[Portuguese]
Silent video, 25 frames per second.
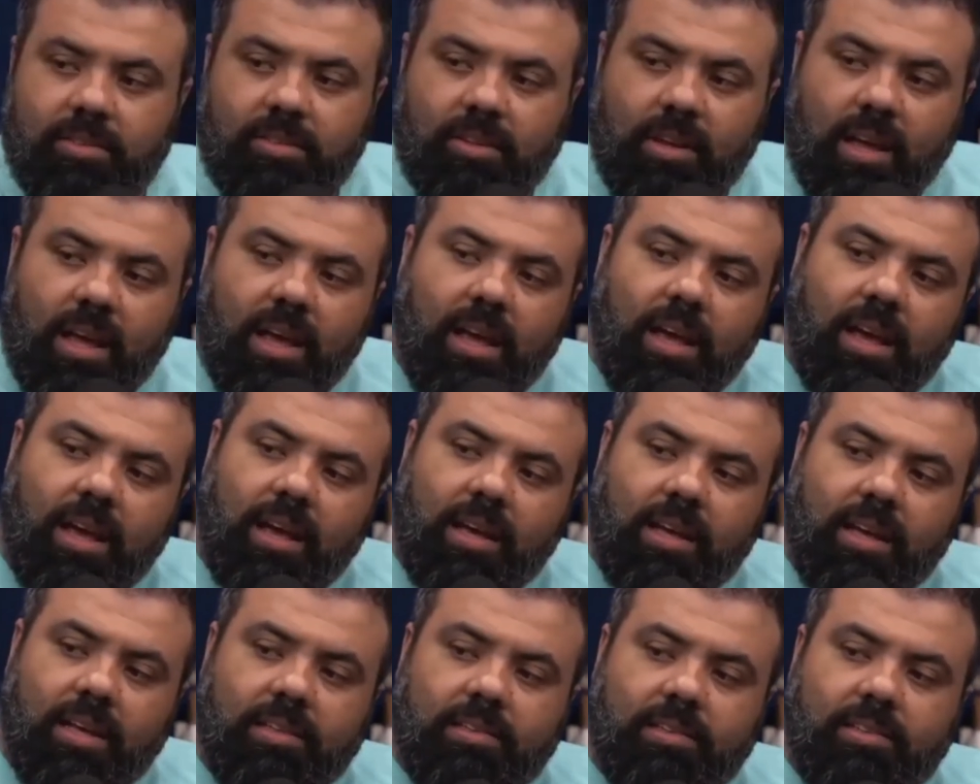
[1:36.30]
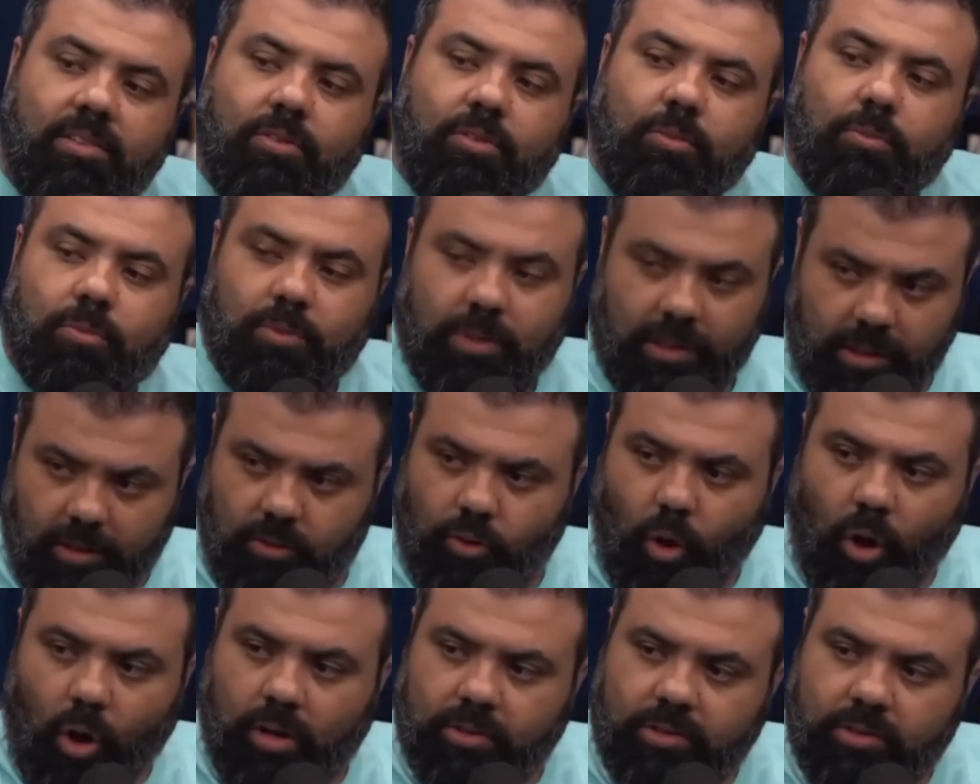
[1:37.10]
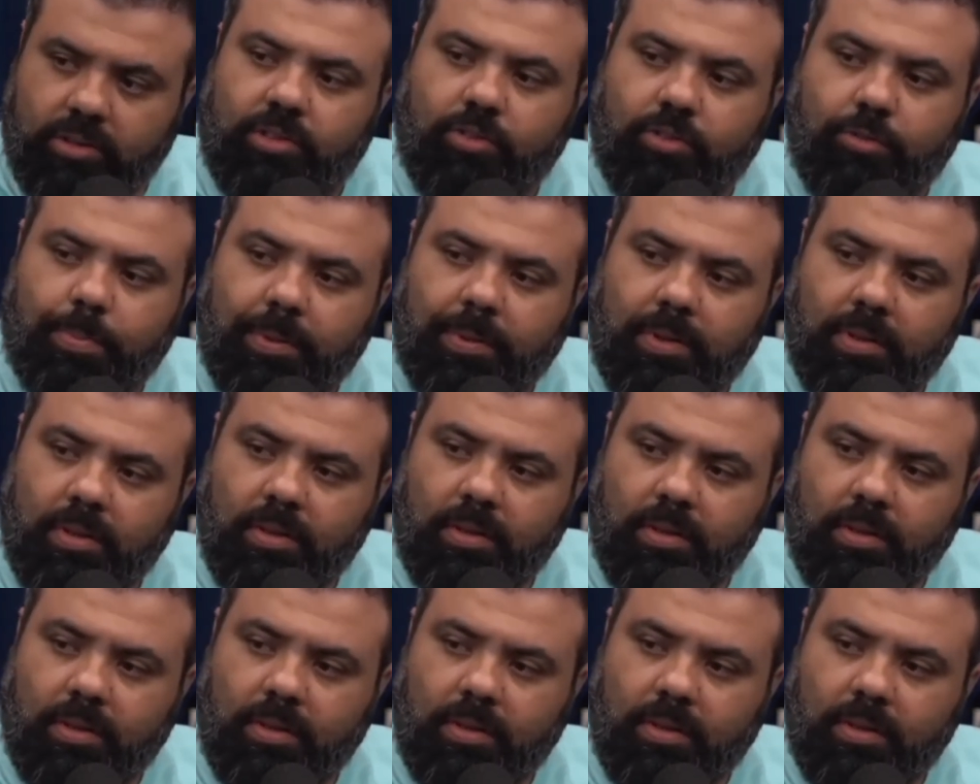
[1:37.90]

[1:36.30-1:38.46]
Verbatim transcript: é, esse idoso. Início de